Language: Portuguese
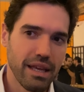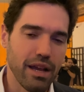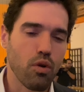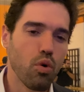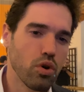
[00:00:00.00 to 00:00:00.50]

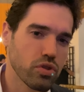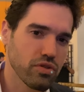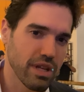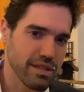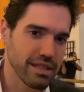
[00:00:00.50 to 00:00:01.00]

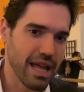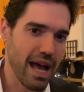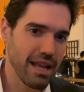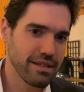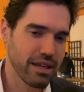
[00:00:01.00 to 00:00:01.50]
recursos da
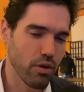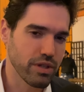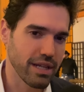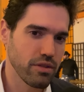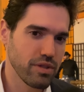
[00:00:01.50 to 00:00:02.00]
cidade, que é o
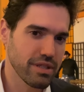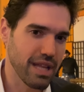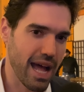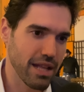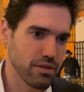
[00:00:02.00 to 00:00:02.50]
Jardim dos
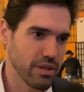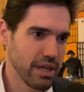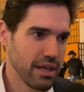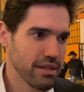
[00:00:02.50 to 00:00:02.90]
Estados.